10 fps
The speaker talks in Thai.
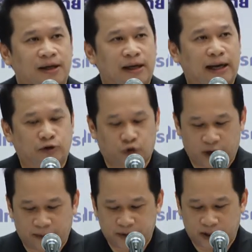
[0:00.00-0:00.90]
แล้วเต
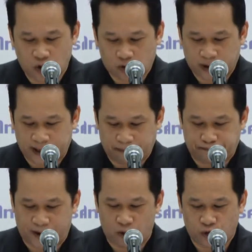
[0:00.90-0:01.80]
รียมจะยกระดับ
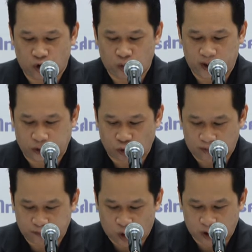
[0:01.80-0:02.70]
เป่านกหวีดรว
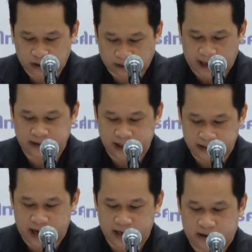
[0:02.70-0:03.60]
มพล ครั้งยิ่ง
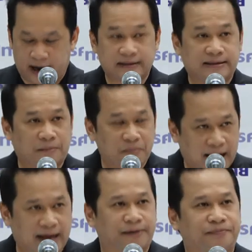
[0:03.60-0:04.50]
ใหญ่ ครั้งสำ
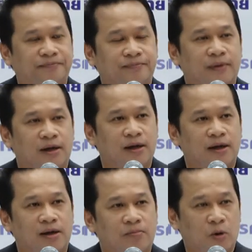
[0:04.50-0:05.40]
คัญ
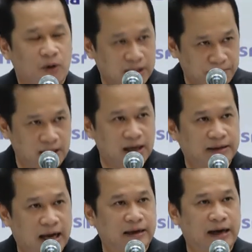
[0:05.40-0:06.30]
บอกว่าถ้ามีเลือก
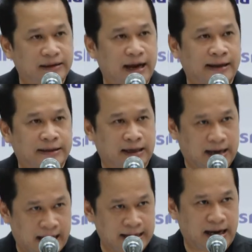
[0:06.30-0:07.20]
ตั้งครั้งหน้าจะ
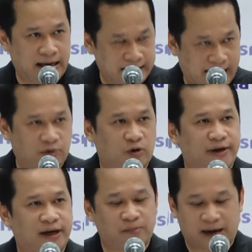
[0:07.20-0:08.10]
ค้านให้หนักกว่า
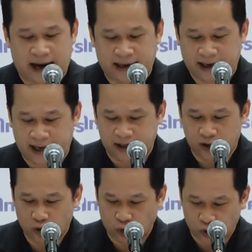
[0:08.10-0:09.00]
เดิมค้านให้
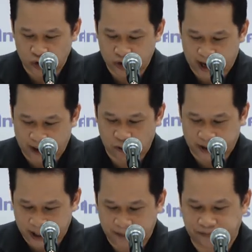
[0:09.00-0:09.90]
รุนแรงกว่า
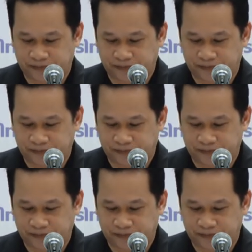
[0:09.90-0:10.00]
เดิม